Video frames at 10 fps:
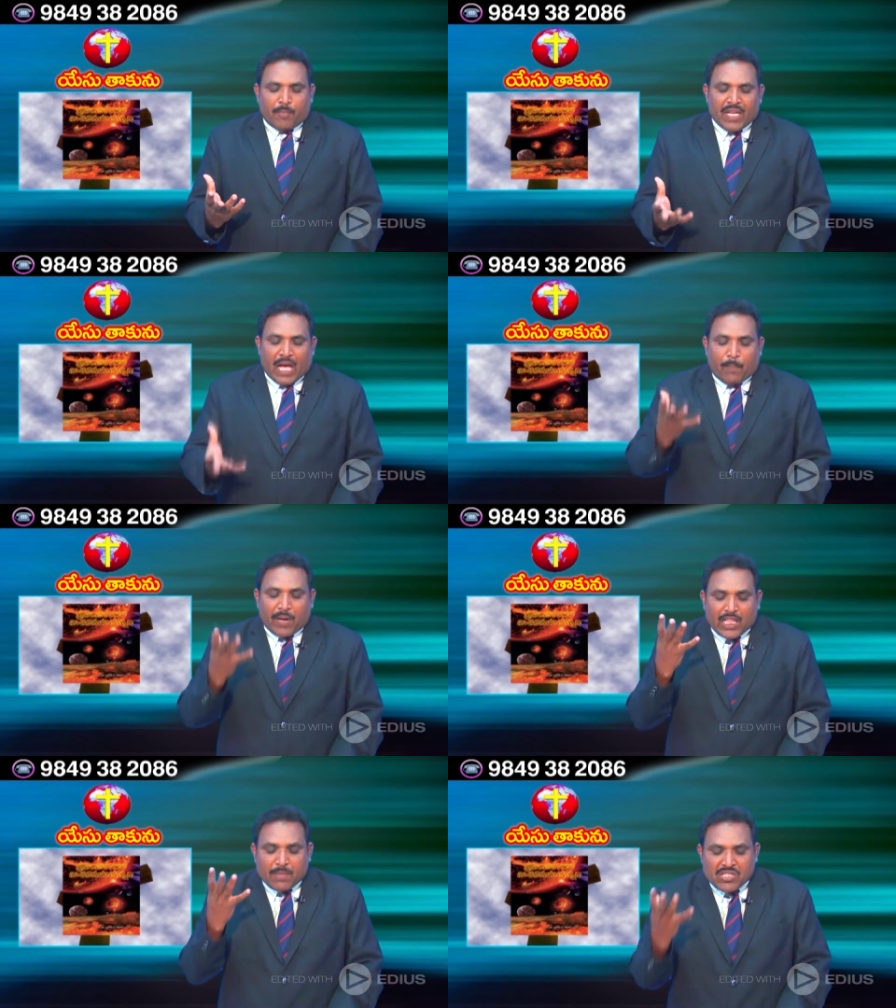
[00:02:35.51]
మీ
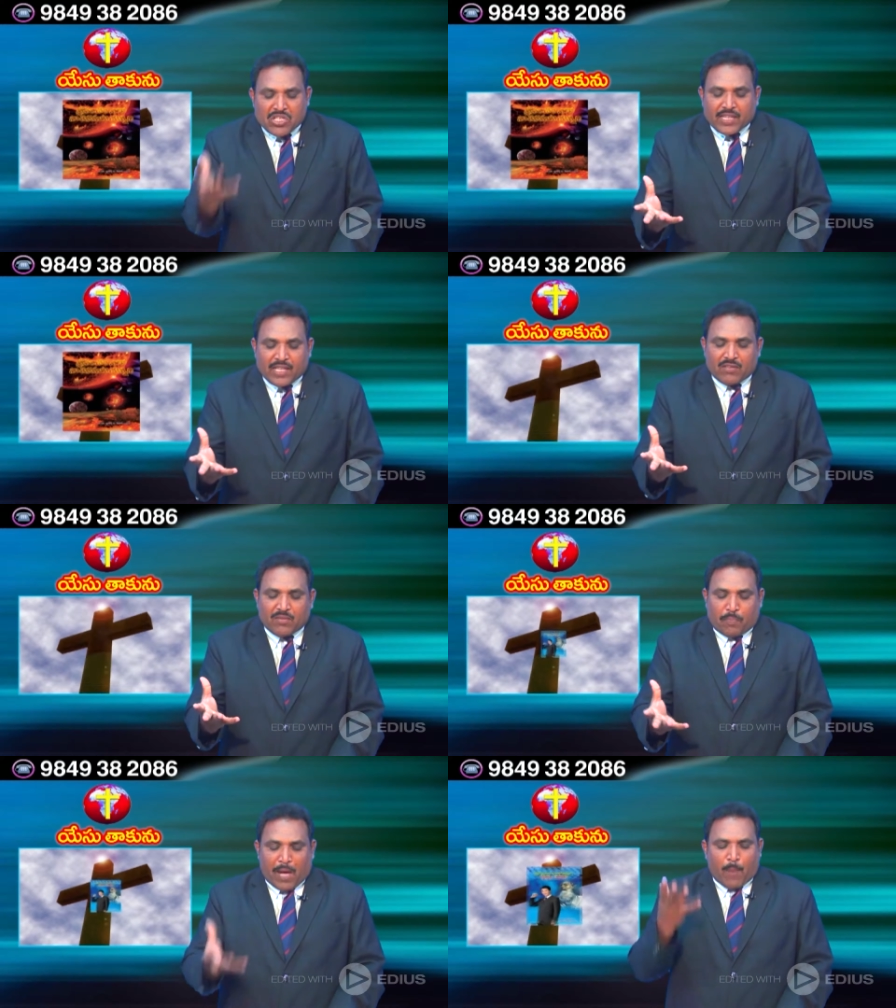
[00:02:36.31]
అపరాధముల చేతను
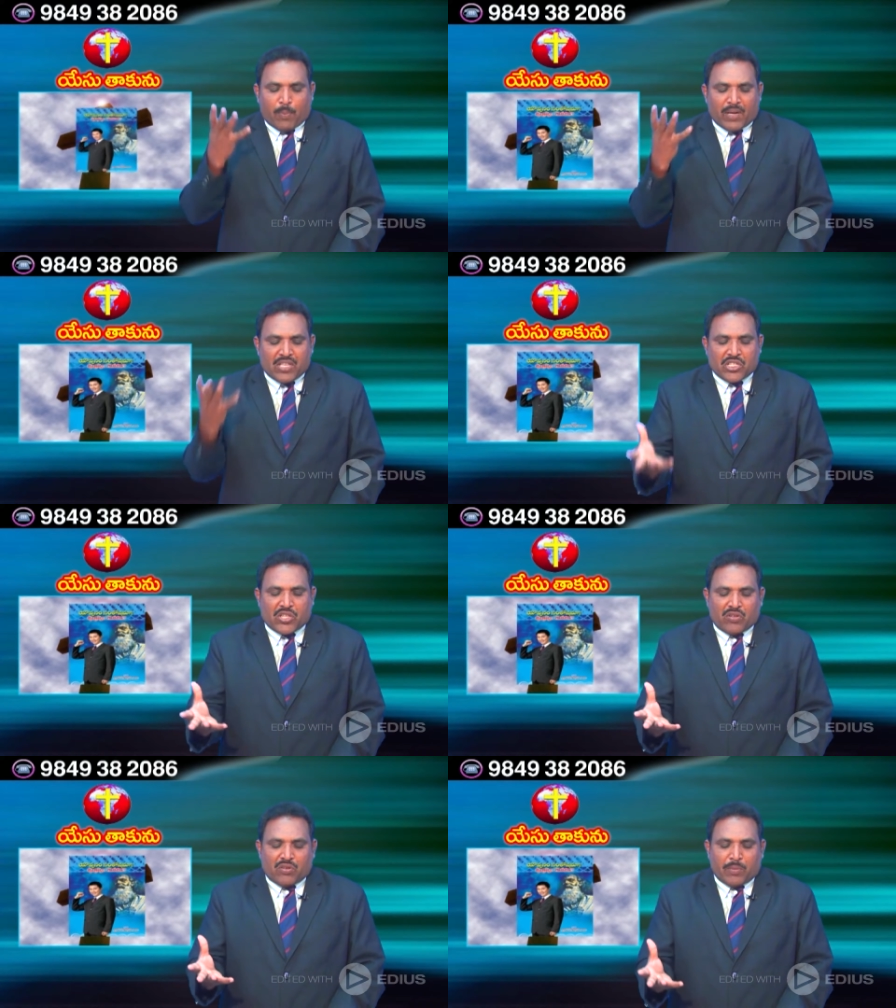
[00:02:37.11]
పాపముల
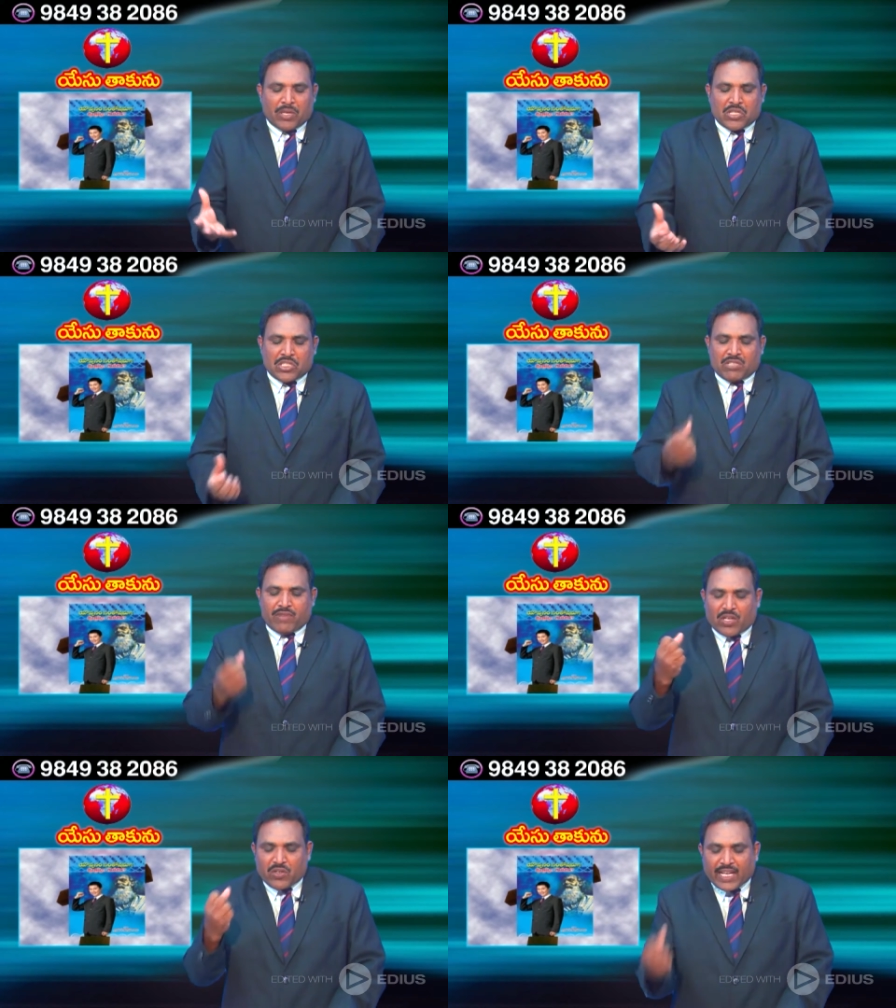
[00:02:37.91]
చేతను మీరు
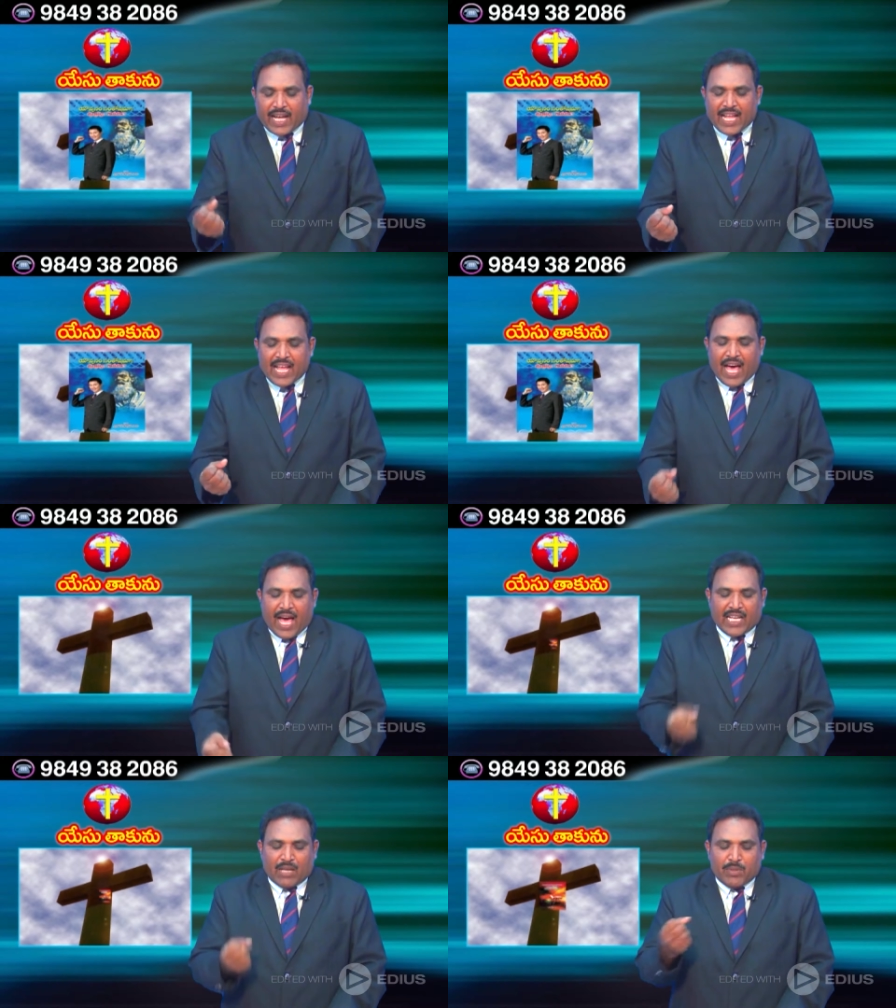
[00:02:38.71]
చచ్చిన ఉండగా
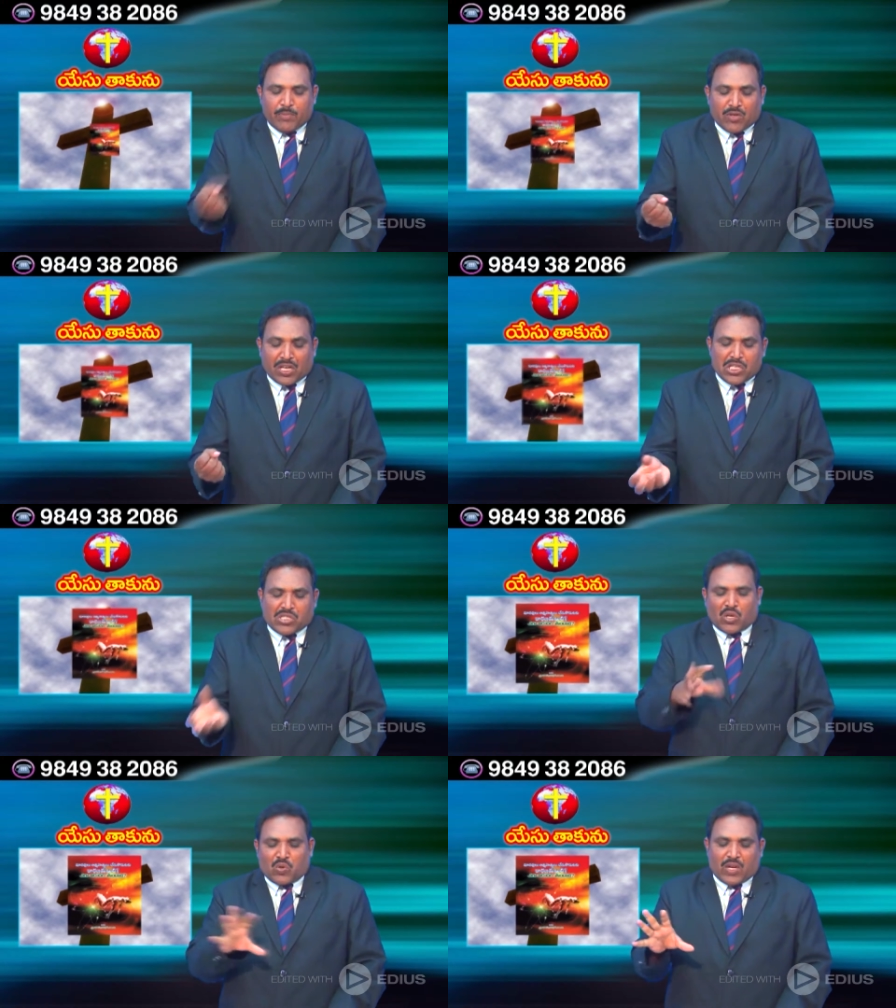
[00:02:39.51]
ఆయన మిమ్మును
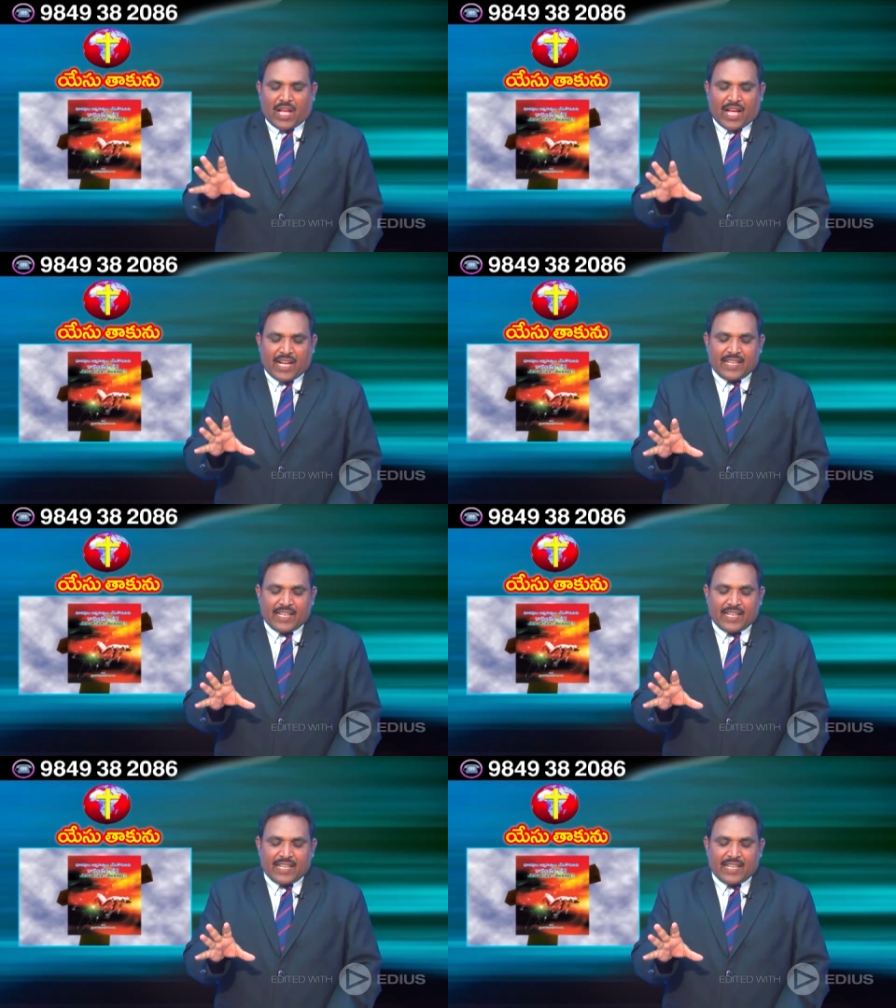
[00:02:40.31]
క్రీస్తు కూడా